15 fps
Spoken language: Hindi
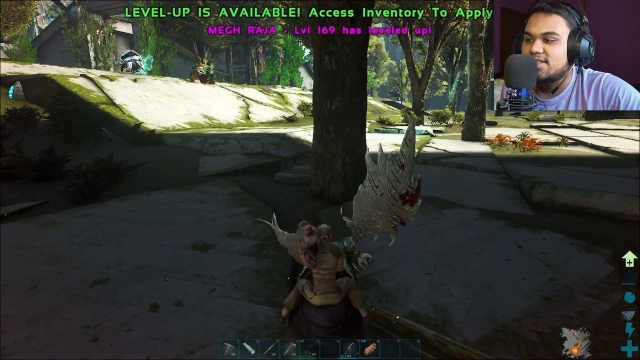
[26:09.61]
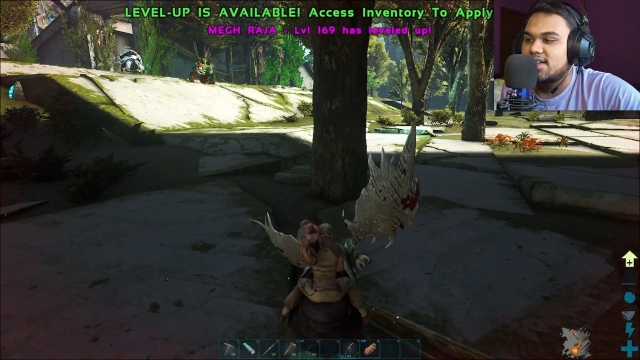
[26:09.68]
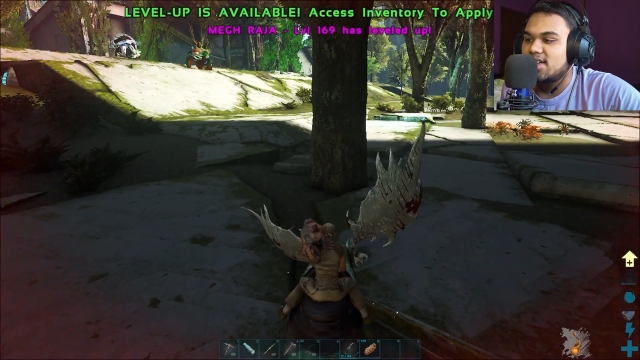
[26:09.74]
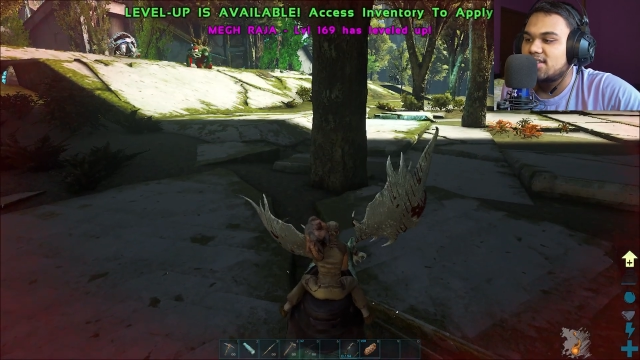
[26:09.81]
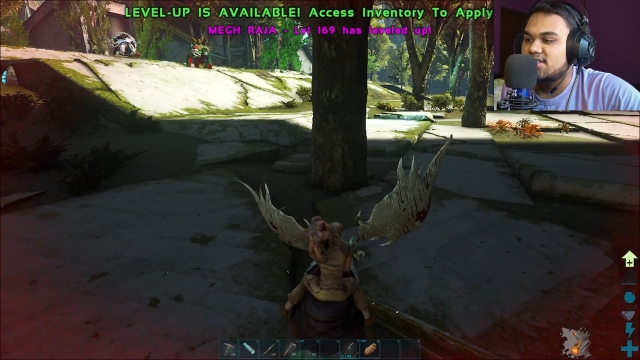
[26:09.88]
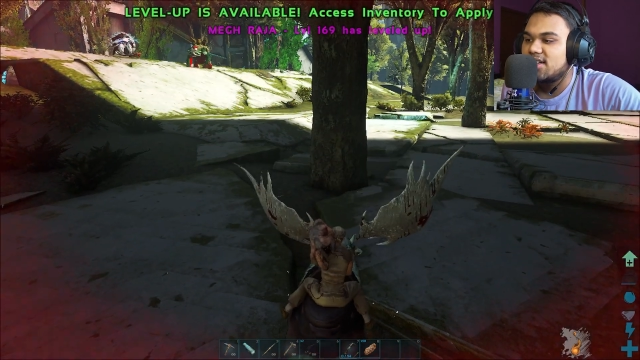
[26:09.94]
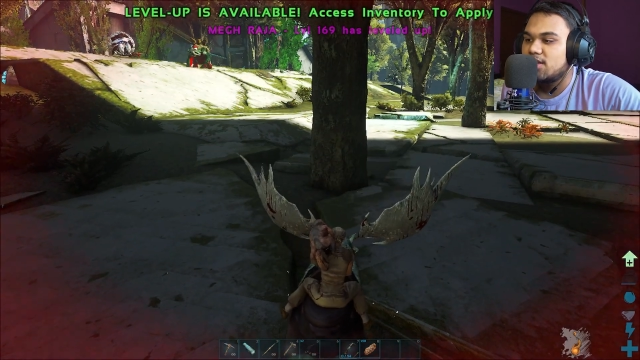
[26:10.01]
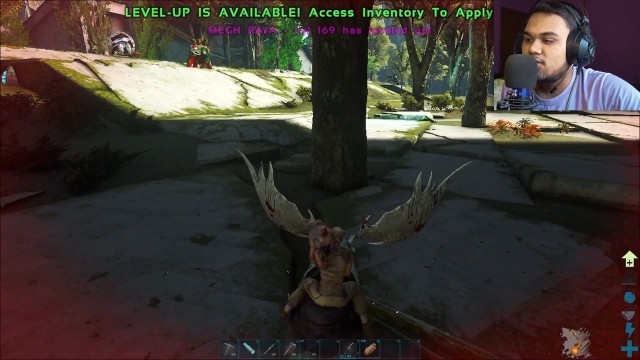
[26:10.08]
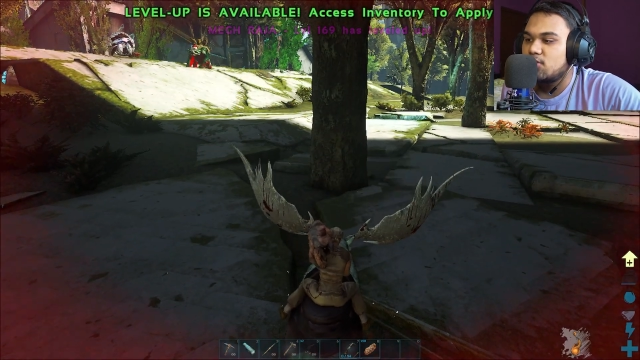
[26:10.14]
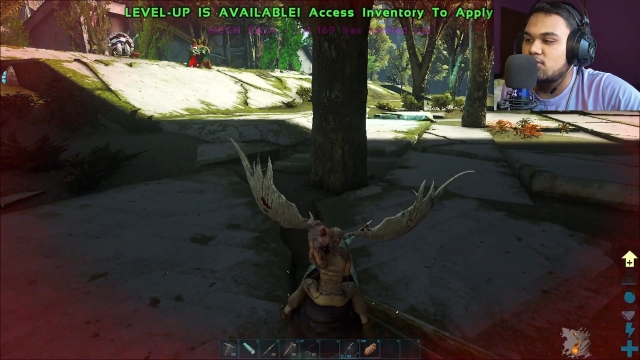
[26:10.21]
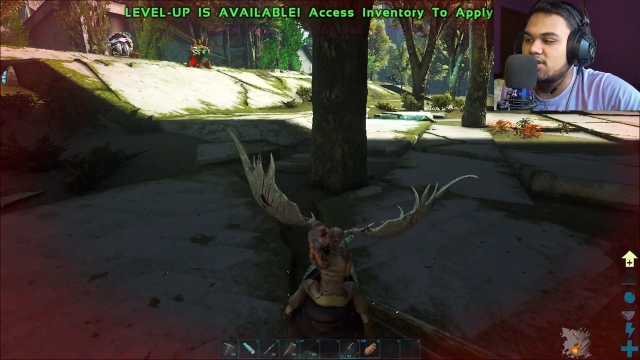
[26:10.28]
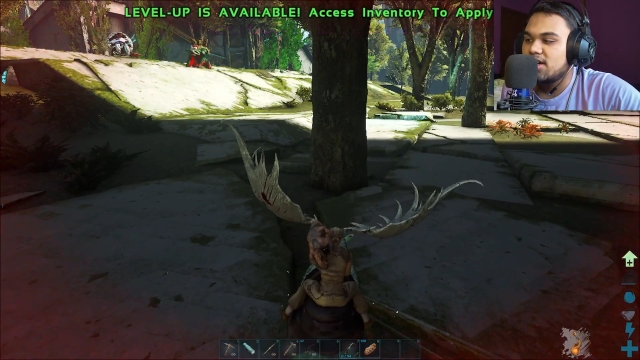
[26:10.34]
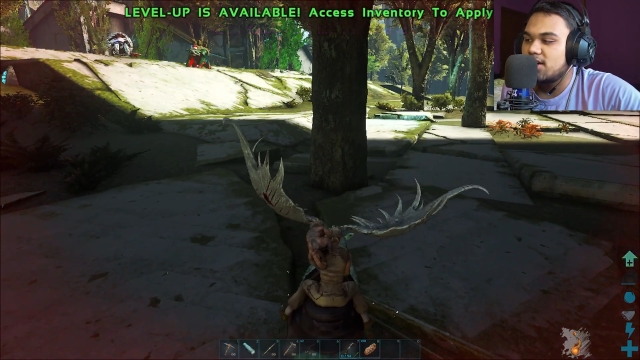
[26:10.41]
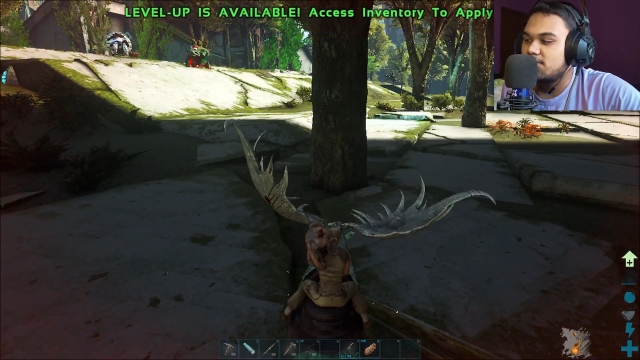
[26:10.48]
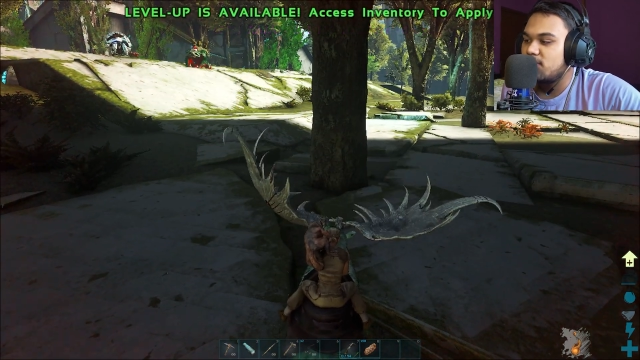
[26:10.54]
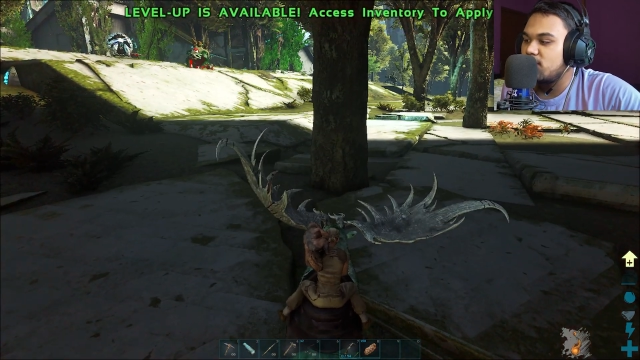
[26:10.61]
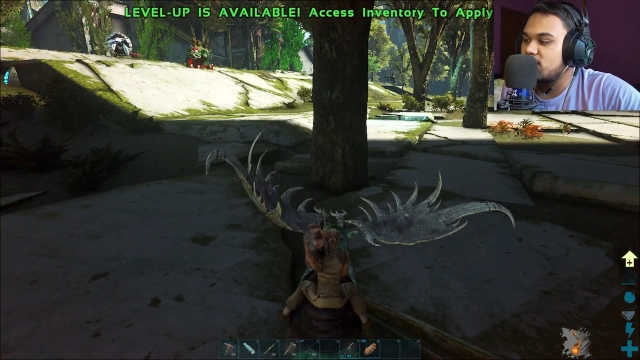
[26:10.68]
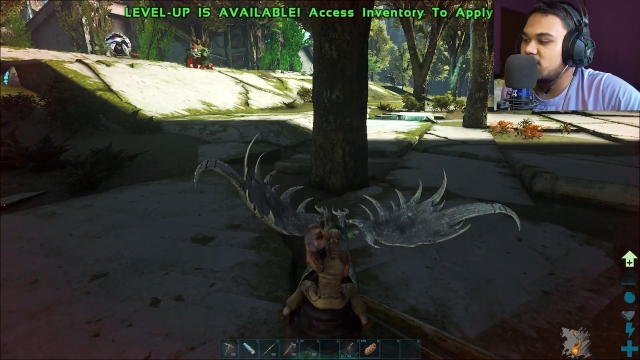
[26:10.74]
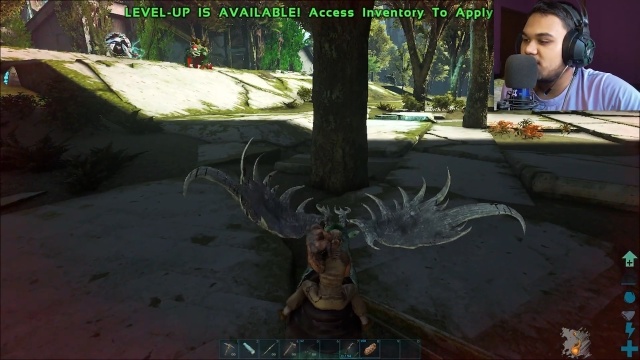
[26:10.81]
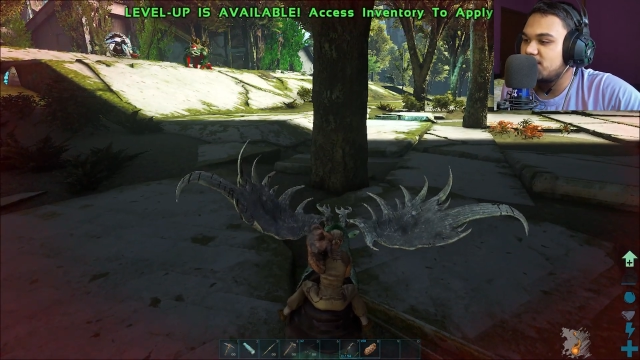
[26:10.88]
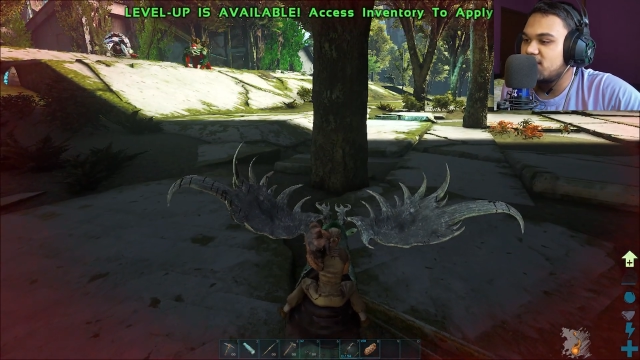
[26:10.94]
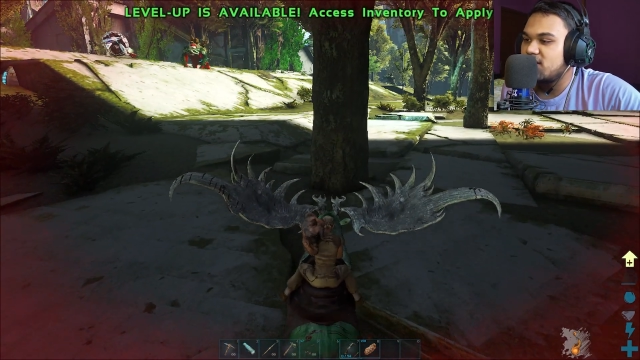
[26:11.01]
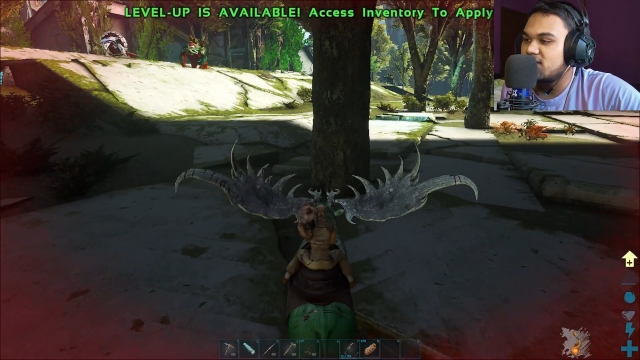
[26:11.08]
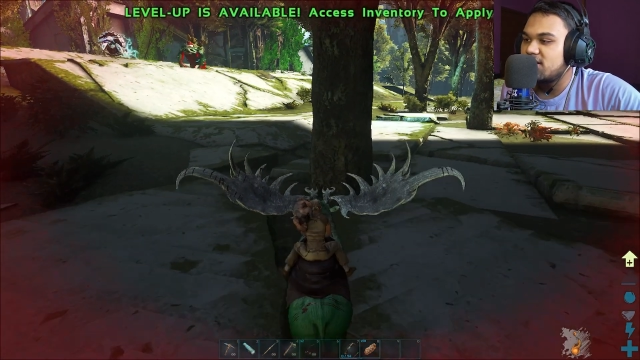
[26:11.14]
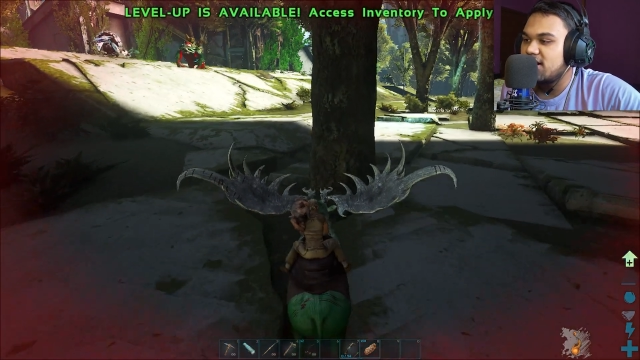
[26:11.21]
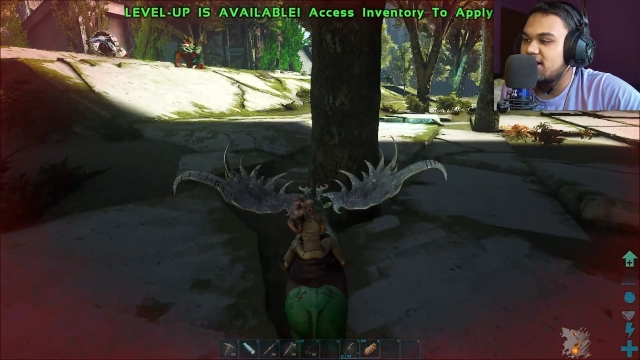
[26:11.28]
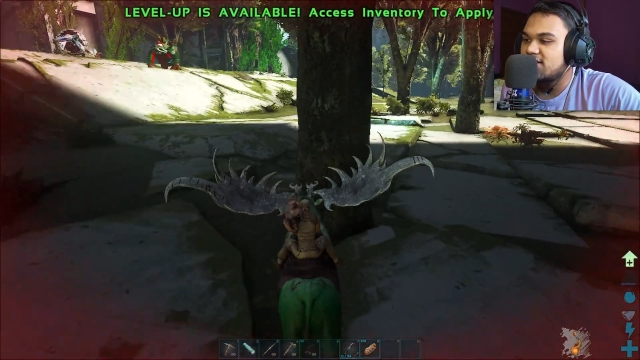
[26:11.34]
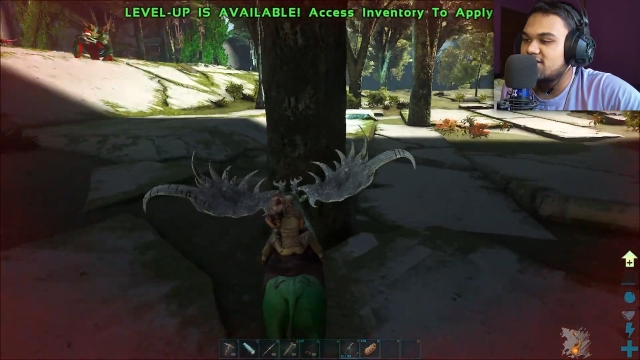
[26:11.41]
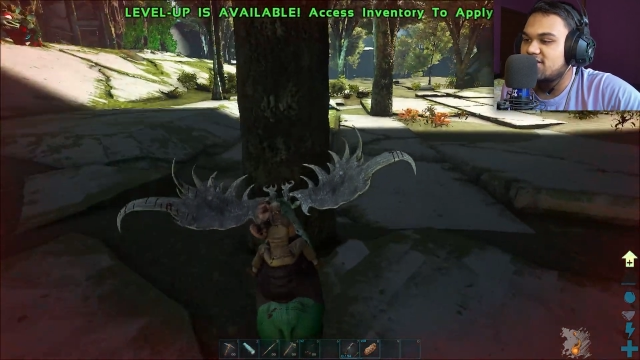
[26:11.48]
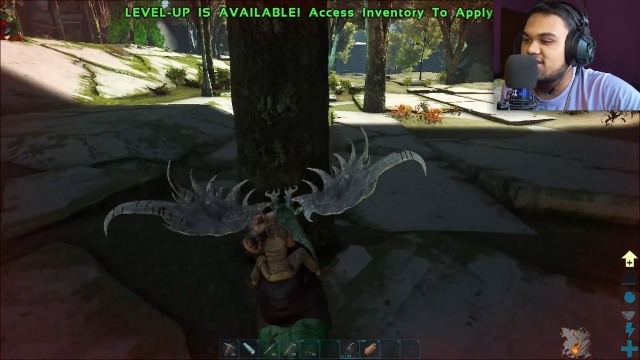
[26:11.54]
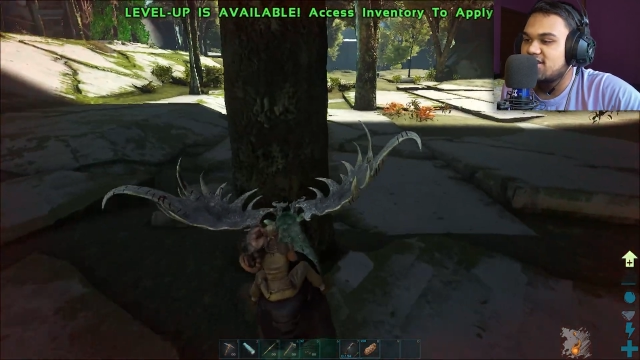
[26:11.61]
चल चल हो गया बहुत अपना नाच